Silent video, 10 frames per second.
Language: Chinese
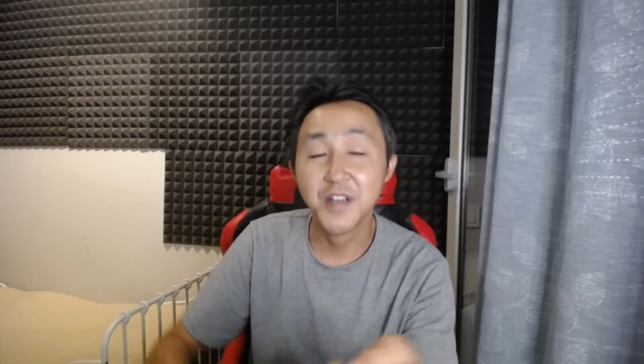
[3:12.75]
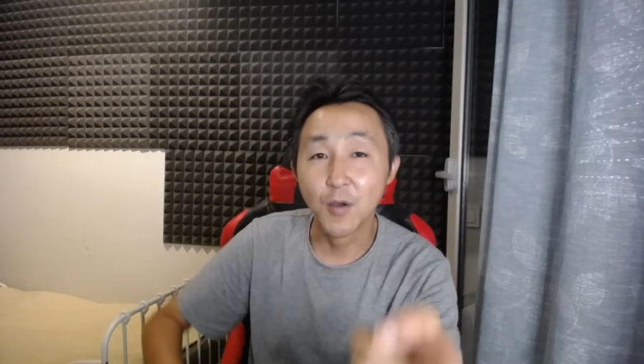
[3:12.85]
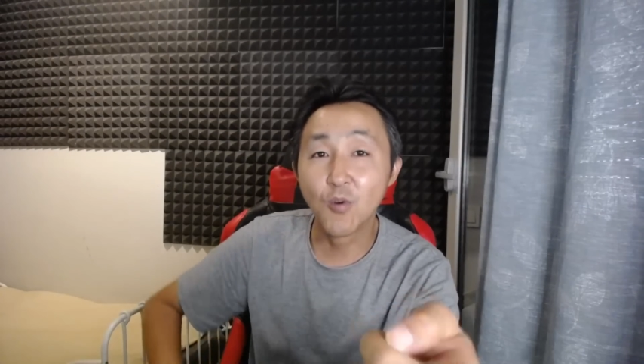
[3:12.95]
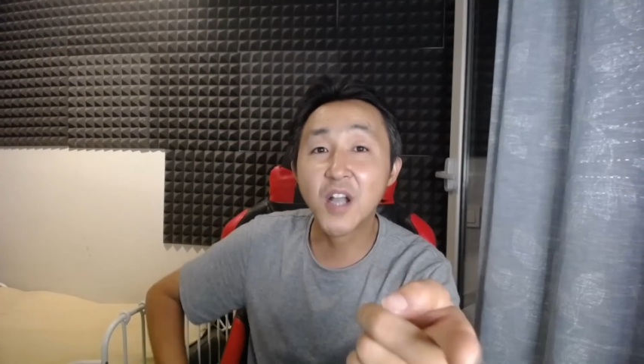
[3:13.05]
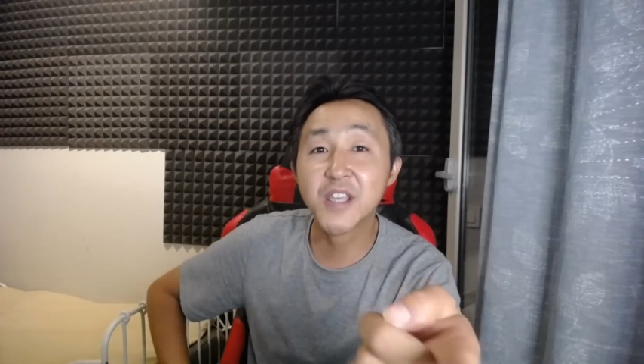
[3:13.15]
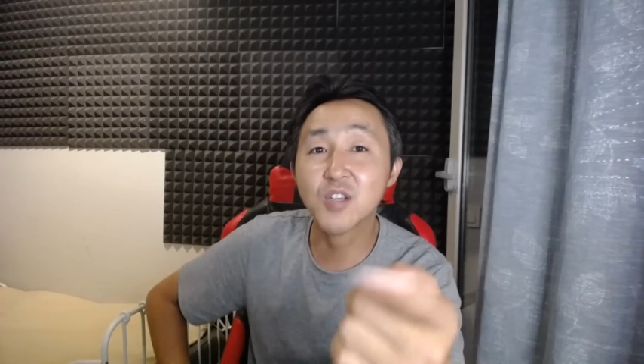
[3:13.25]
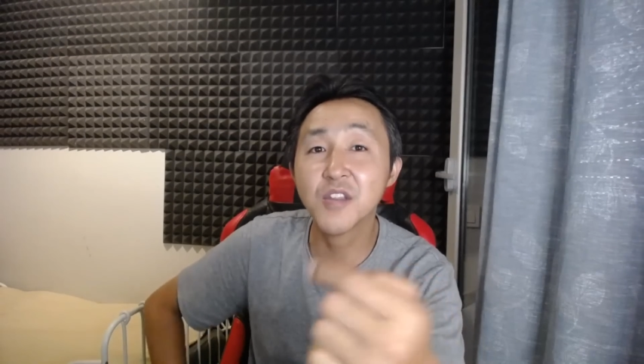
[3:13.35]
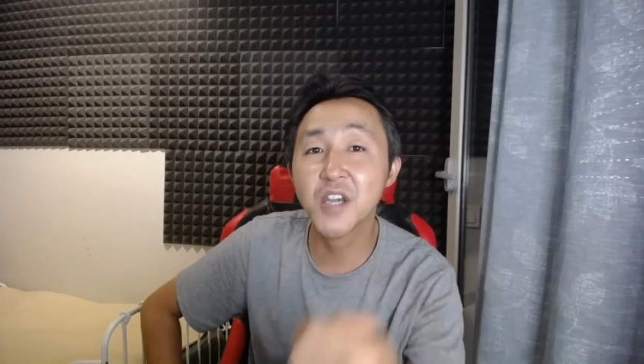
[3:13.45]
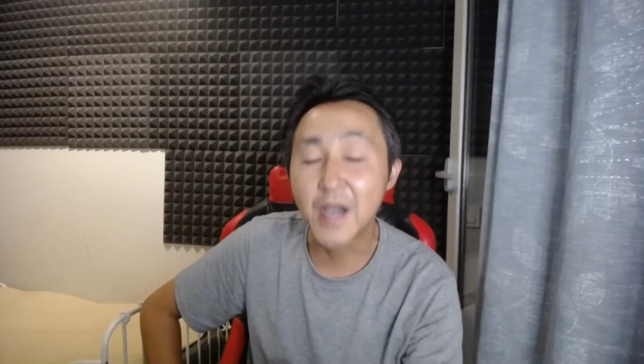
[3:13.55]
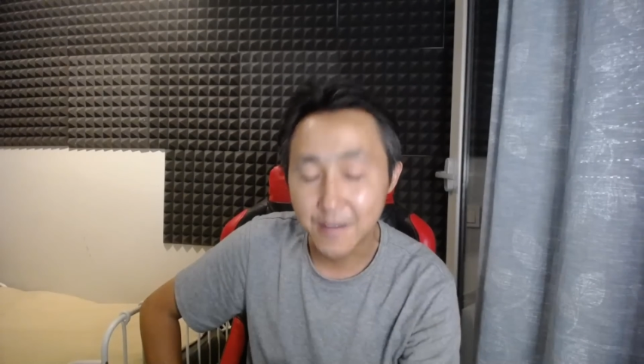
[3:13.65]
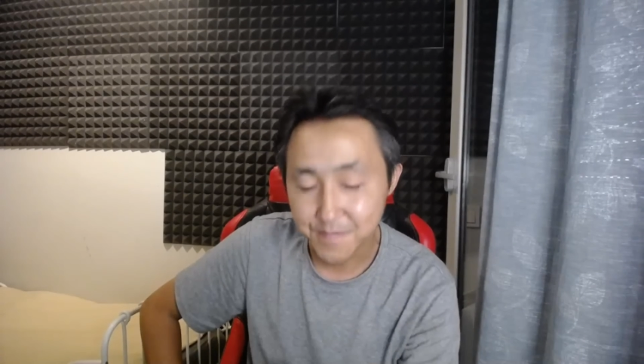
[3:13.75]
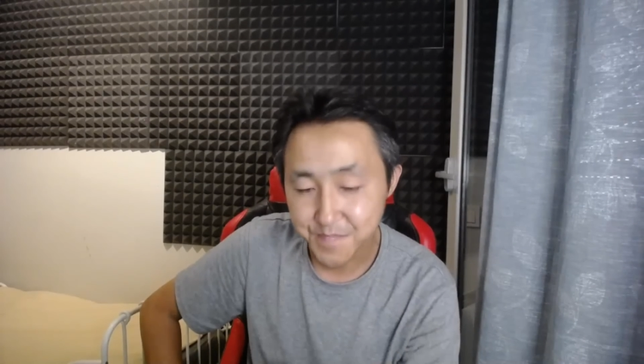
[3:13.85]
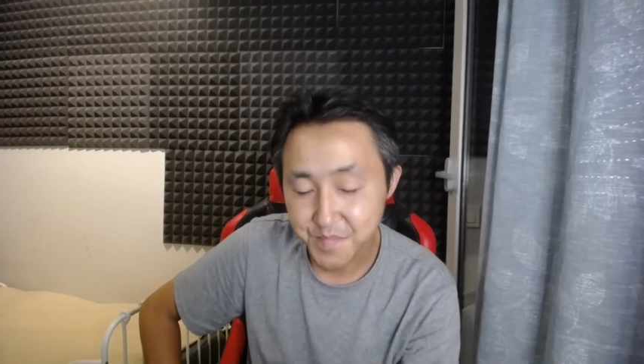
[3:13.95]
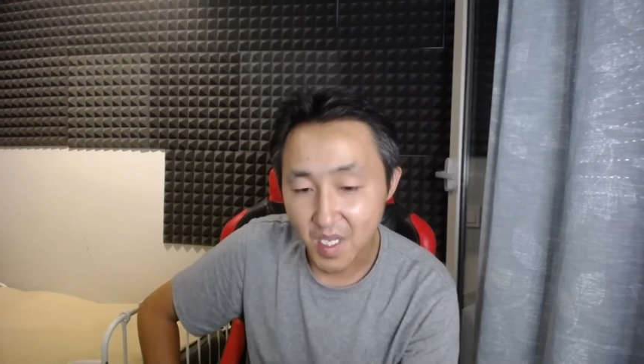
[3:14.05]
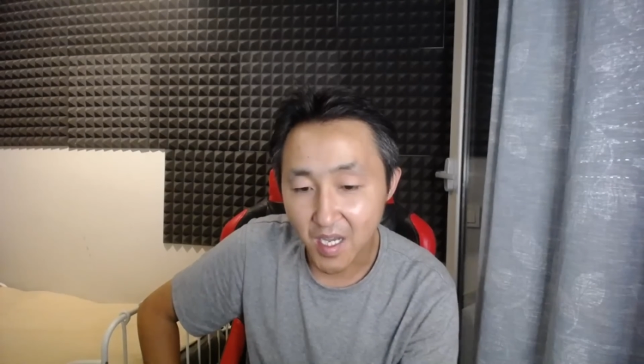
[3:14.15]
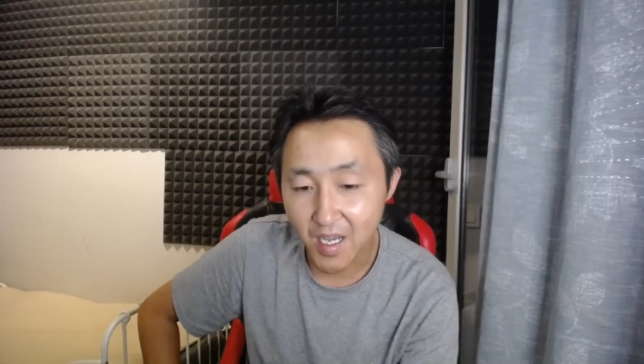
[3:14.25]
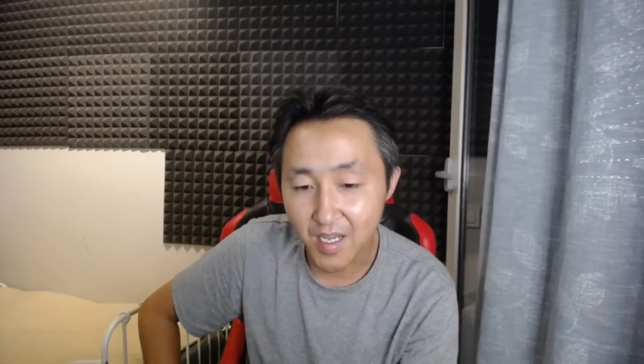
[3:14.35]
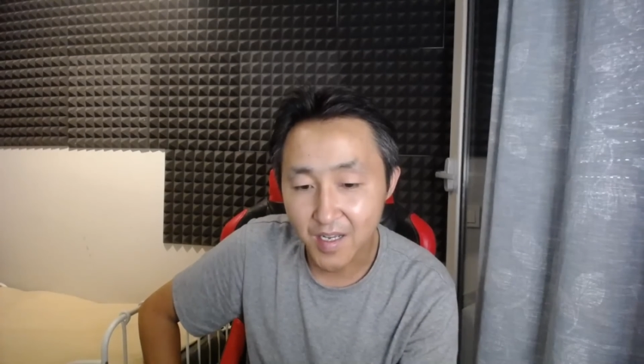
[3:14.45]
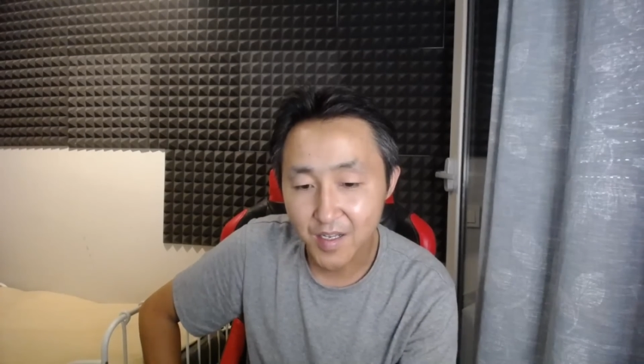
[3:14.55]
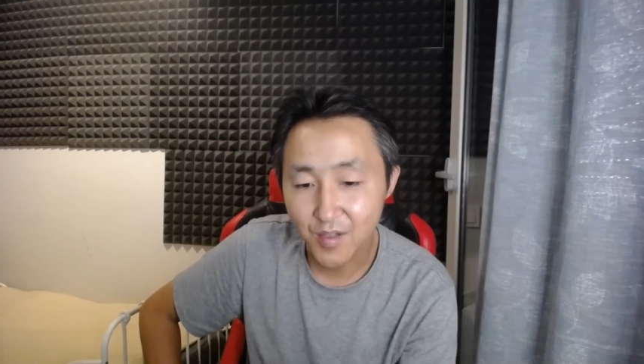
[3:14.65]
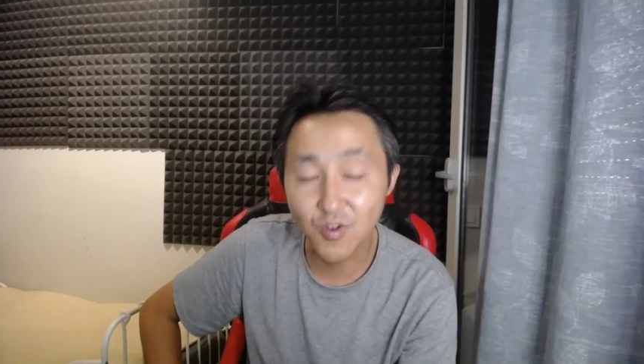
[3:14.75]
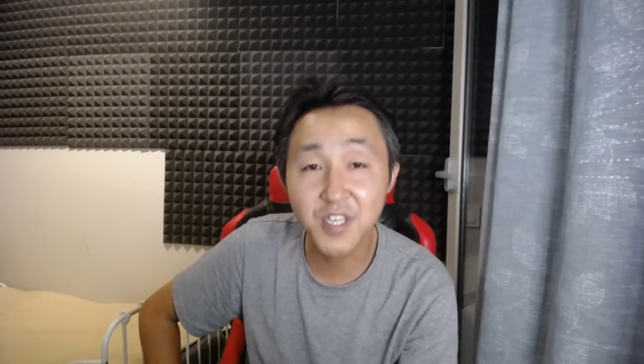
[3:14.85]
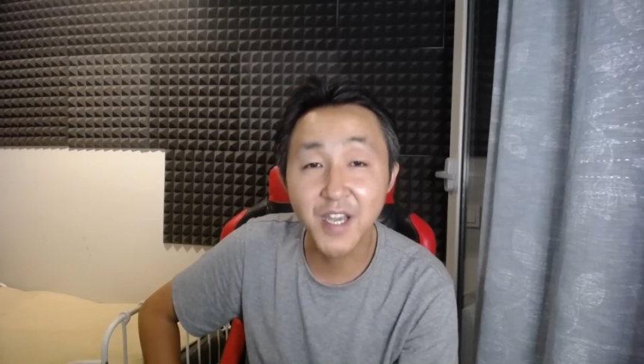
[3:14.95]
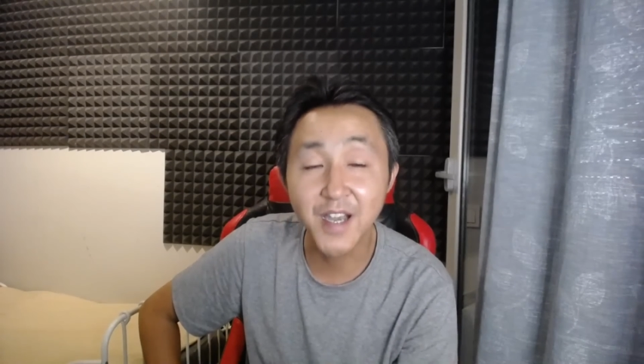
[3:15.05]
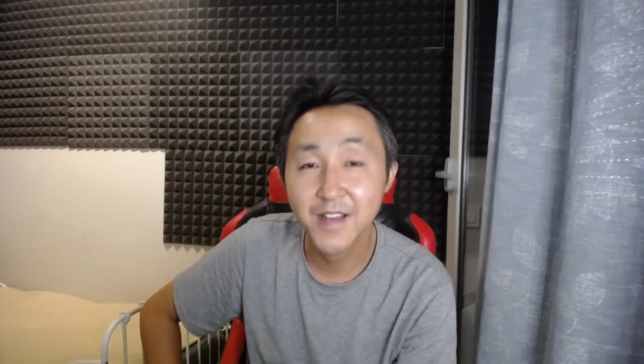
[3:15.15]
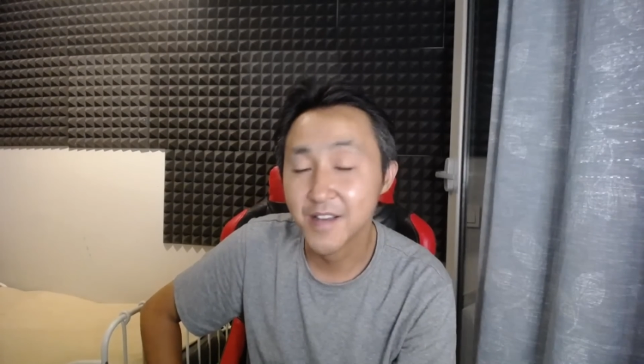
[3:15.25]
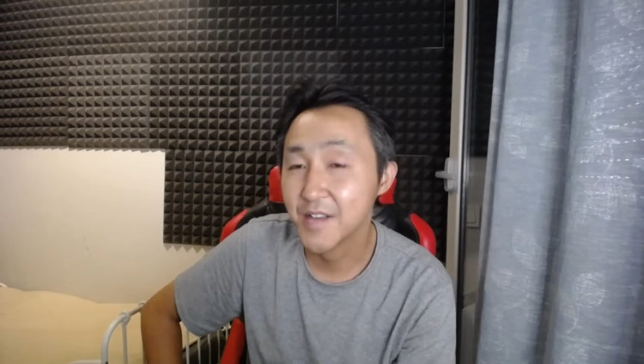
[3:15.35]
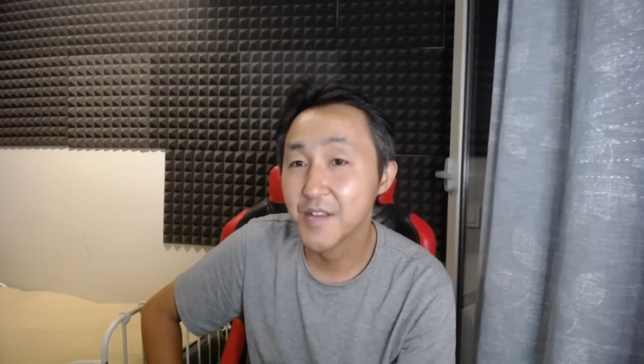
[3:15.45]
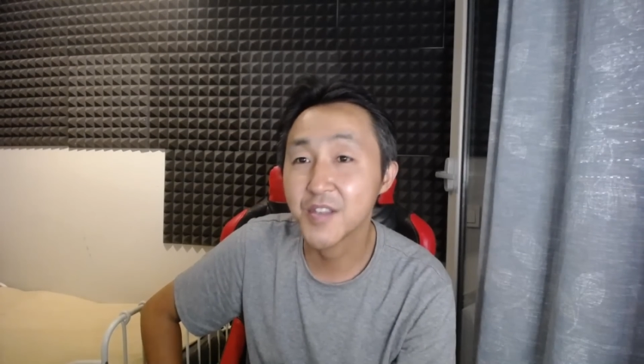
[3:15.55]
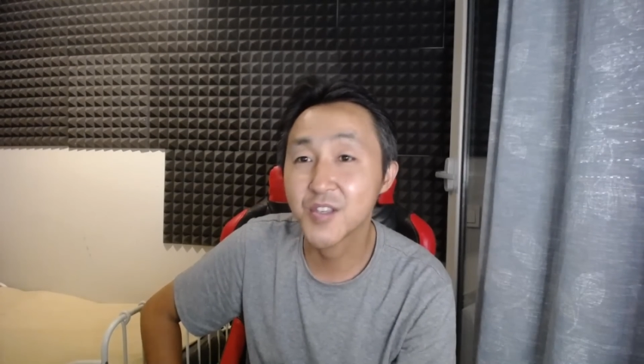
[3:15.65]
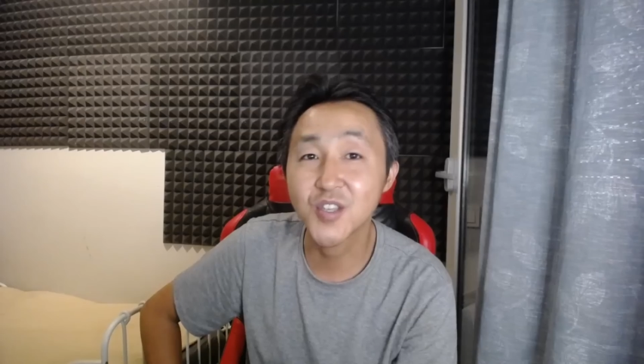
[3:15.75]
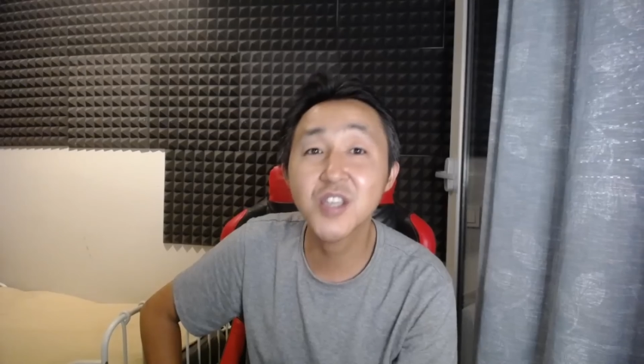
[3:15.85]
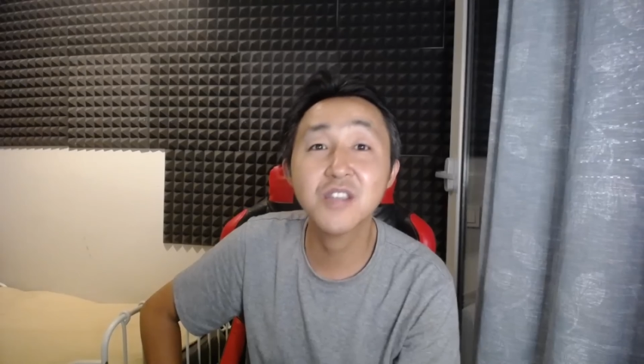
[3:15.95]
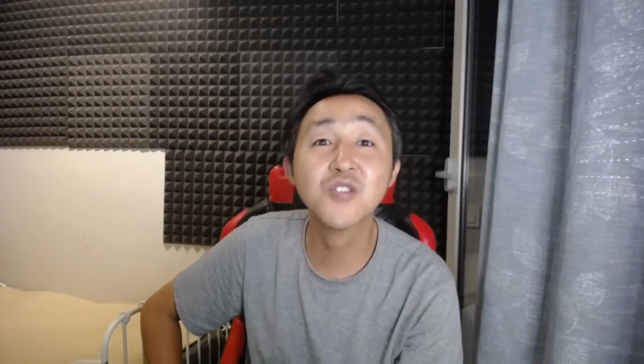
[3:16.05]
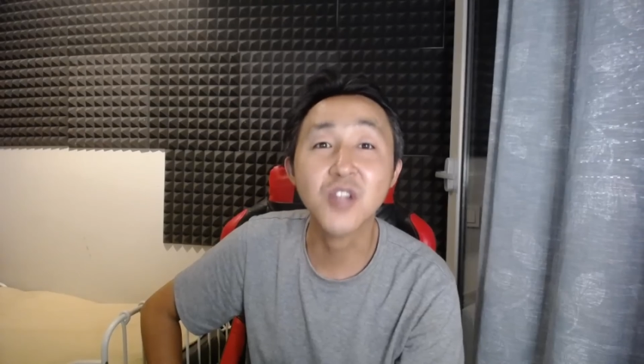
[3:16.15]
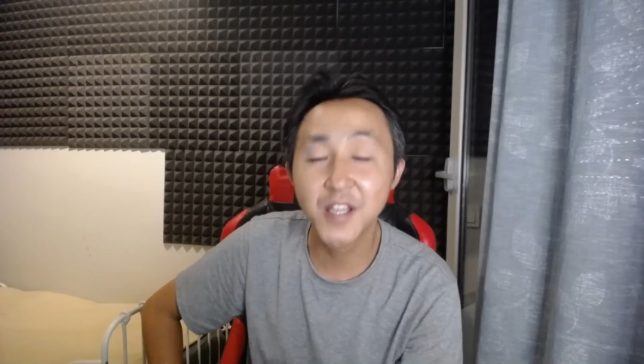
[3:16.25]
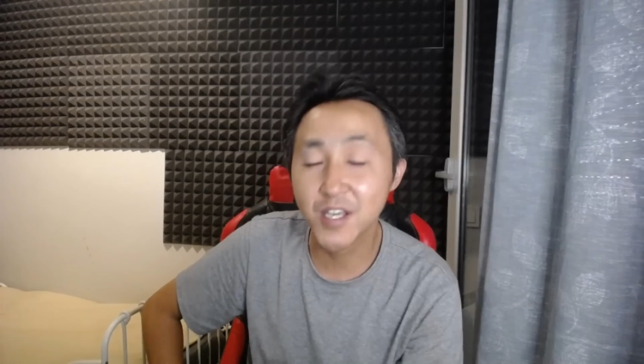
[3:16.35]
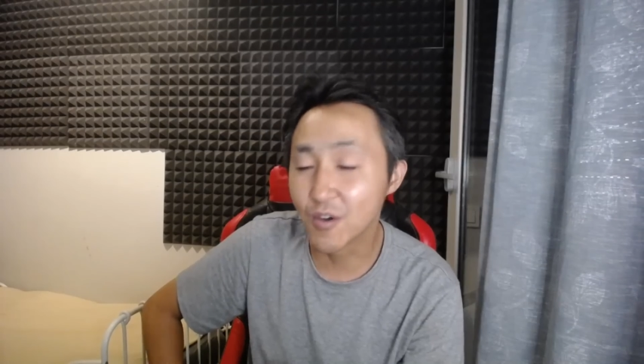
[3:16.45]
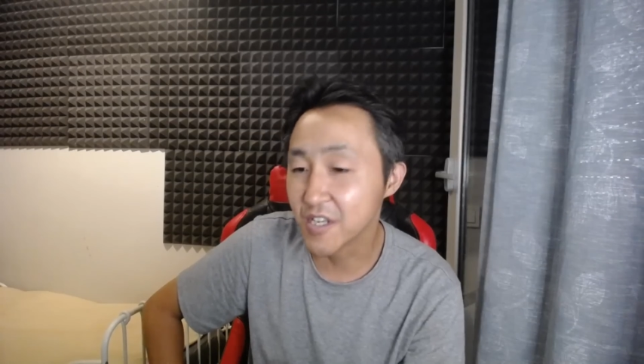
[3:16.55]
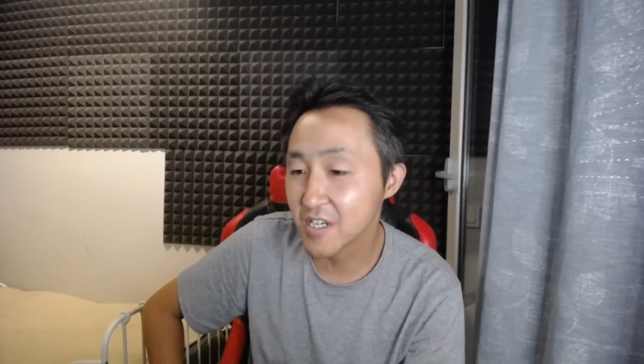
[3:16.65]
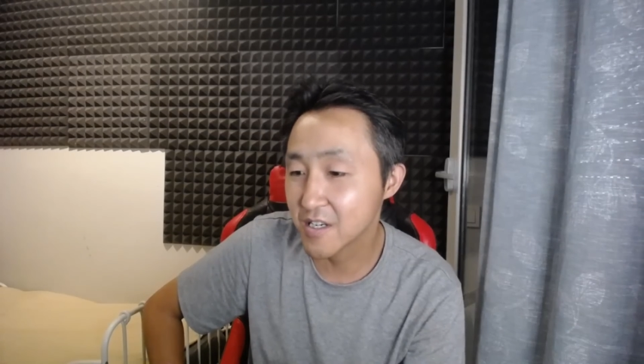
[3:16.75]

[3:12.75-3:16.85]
花钱消灾吧，啊，多少钱？你你找他再要一